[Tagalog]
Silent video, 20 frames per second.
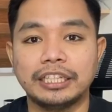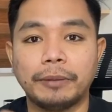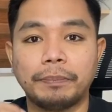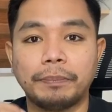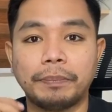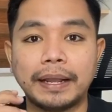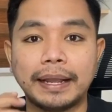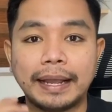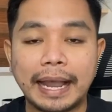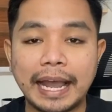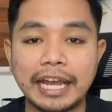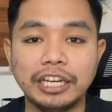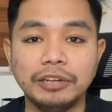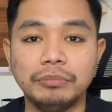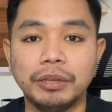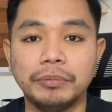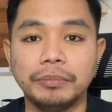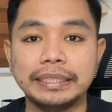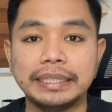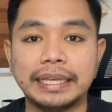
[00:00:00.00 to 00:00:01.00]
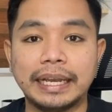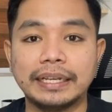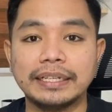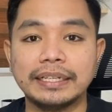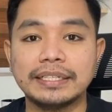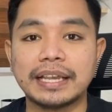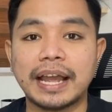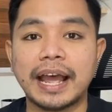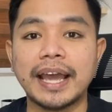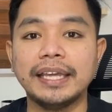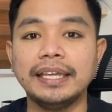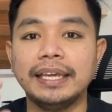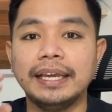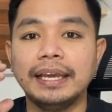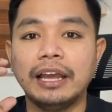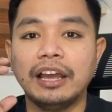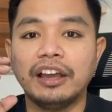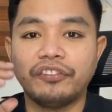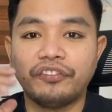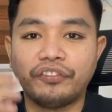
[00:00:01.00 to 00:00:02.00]
at kapag anim naman guys ay
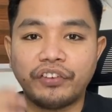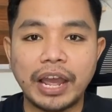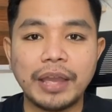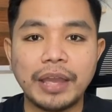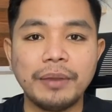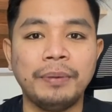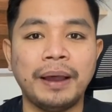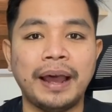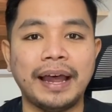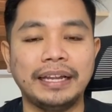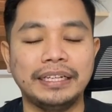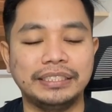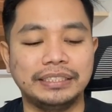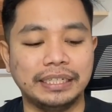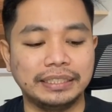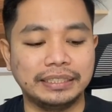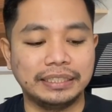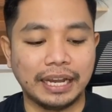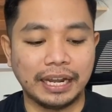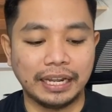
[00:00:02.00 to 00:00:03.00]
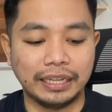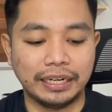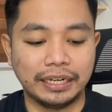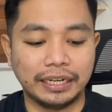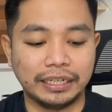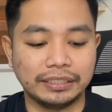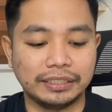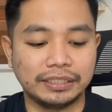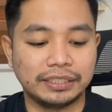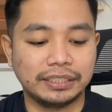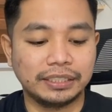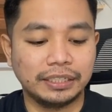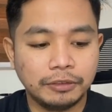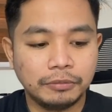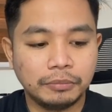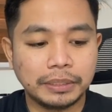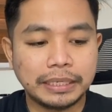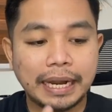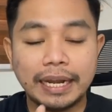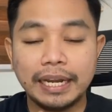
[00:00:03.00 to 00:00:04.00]
$500. dollars
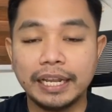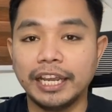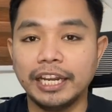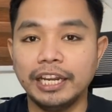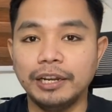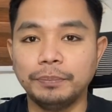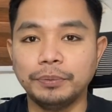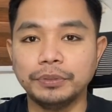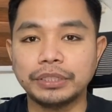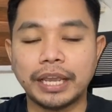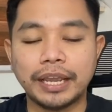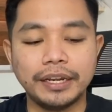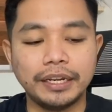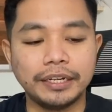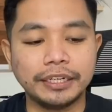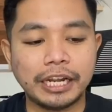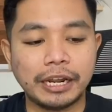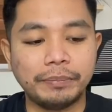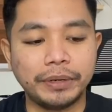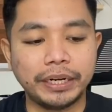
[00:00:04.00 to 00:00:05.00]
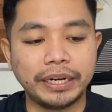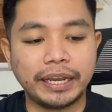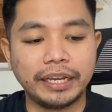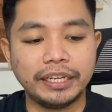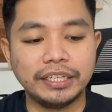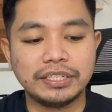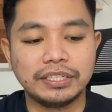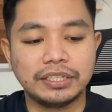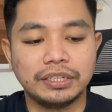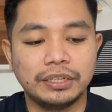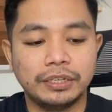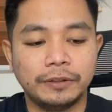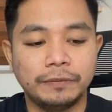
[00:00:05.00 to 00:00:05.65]
Maglalagay lang po tayo ng number guys.